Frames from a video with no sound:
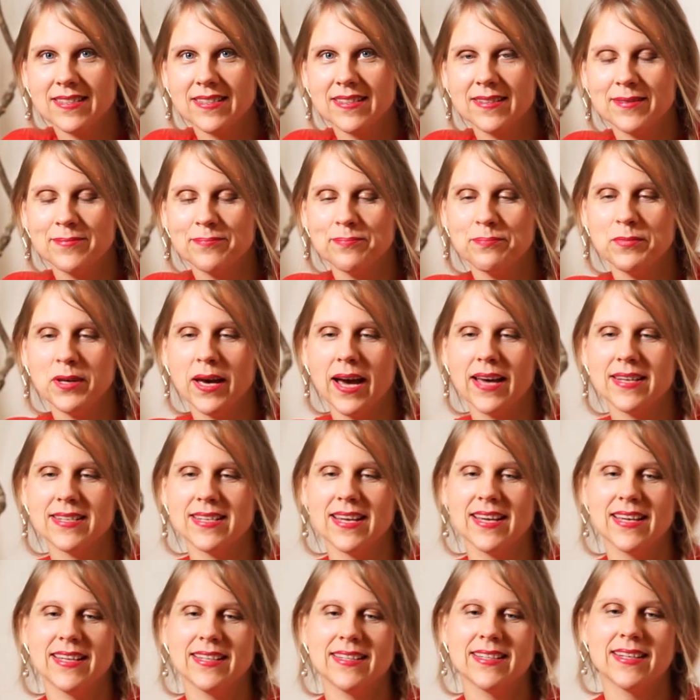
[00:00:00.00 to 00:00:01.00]
Ähm, mir hat
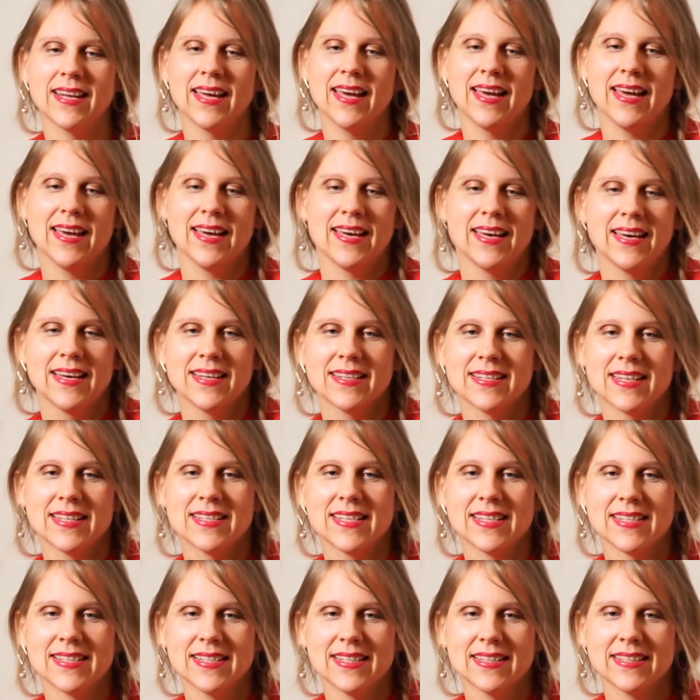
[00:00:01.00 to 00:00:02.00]
ein
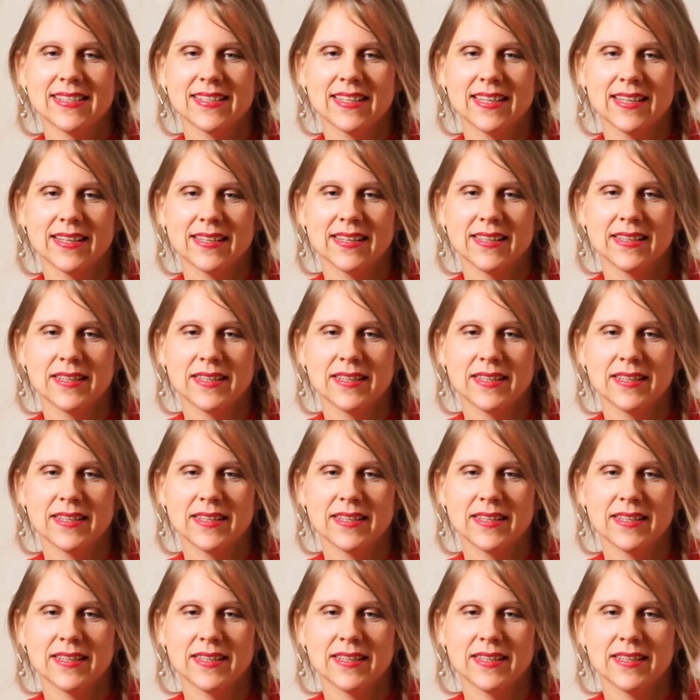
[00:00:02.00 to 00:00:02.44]
tatsächlich äh,